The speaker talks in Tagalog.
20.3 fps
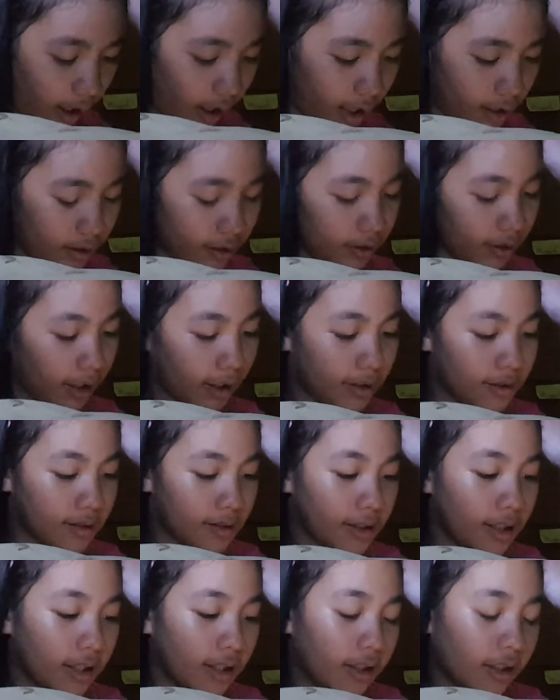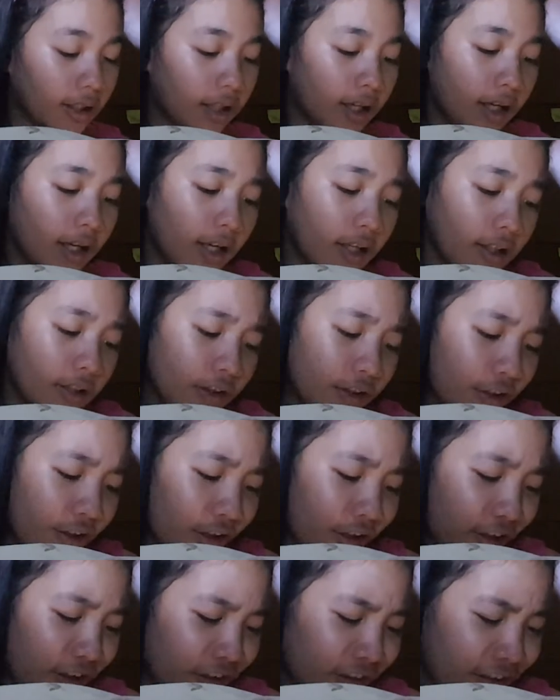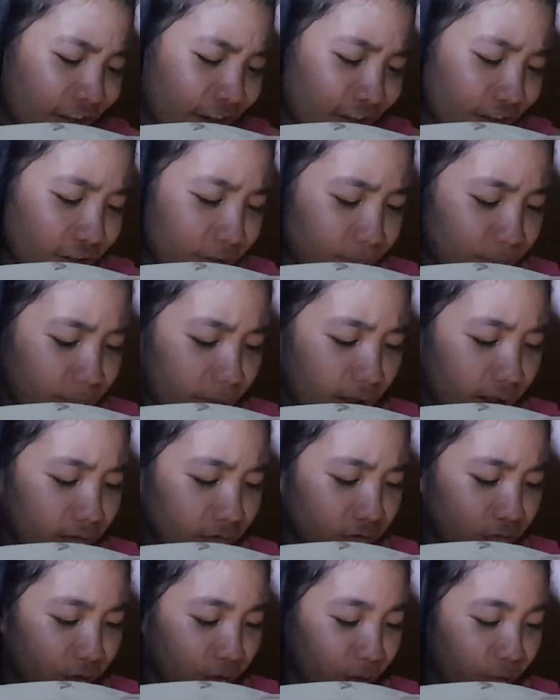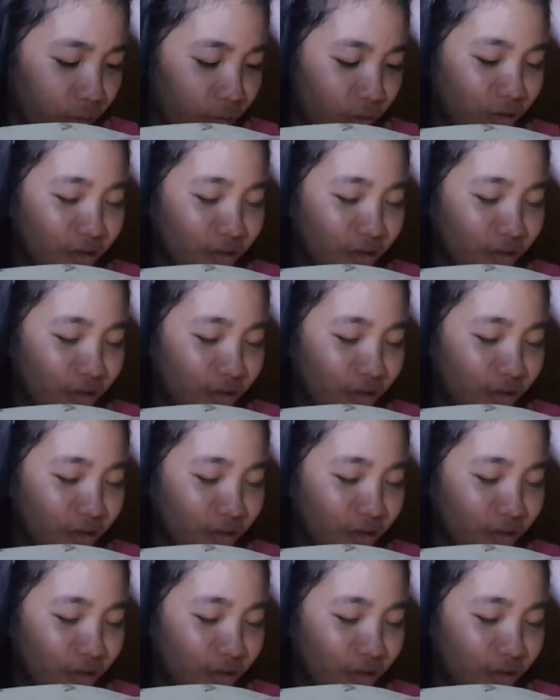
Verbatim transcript: At next day ka, back no.